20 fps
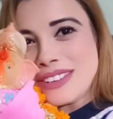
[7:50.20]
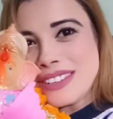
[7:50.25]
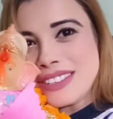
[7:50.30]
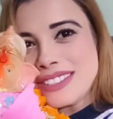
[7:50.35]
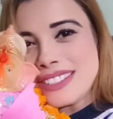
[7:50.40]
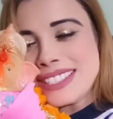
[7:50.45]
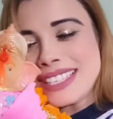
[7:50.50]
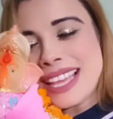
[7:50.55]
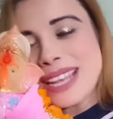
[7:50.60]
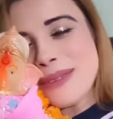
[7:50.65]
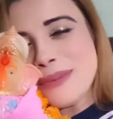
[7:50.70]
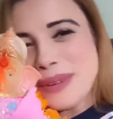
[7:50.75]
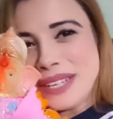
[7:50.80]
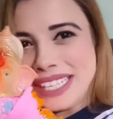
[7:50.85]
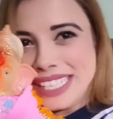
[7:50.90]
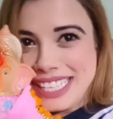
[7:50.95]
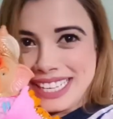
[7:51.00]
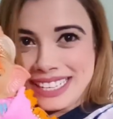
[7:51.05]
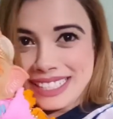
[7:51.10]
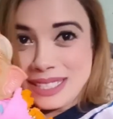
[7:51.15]
सेलिब्रेट
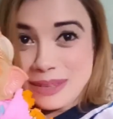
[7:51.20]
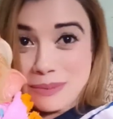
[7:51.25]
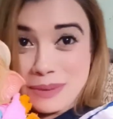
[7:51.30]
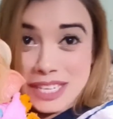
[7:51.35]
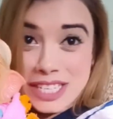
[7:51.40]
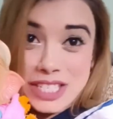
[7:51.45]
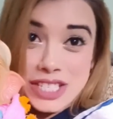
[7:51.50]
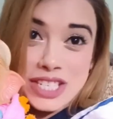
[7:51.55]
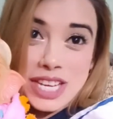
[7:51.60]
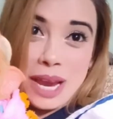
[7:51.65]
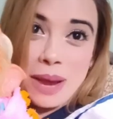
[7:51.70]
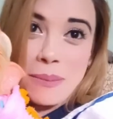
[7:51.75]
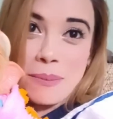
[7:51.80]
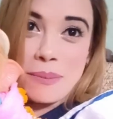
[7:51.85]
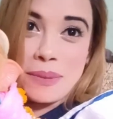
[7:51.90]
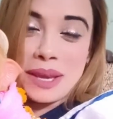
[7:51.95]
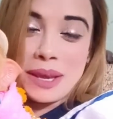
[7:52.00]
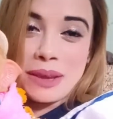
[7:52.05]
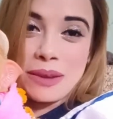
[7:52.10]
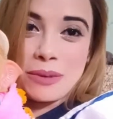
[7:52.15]
किया था मैंने शाम
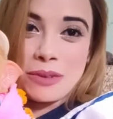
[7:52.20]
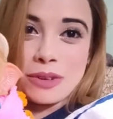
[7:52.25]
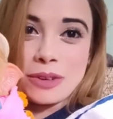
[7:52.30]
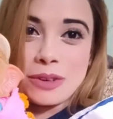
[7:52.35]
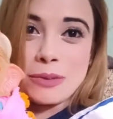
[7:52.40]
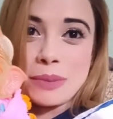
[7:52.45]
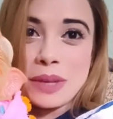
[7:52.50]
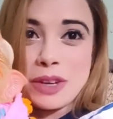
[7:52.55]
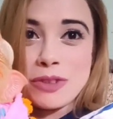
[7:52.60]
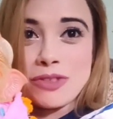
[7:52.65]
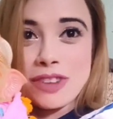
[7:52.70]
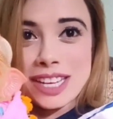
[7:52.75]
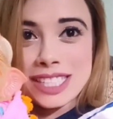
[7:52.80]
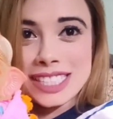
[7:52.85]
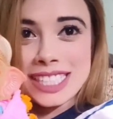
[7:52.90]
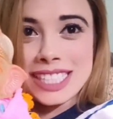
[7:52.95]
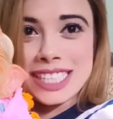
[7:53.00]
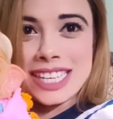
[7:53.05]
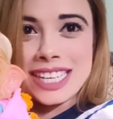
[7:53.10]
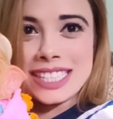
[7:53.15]
में मेरे
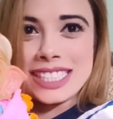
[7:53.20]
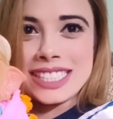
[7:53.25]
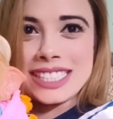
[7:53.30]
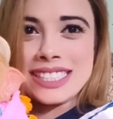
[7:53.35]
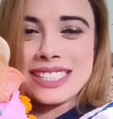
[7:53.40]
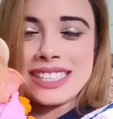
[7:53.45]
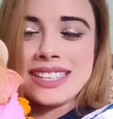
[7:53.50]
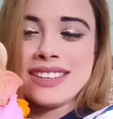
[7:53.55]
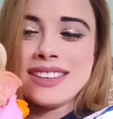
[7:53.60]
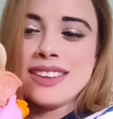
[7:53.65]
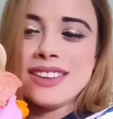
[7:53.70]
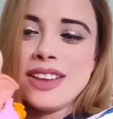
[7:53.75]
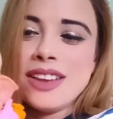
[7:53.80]
फादर आ गए थे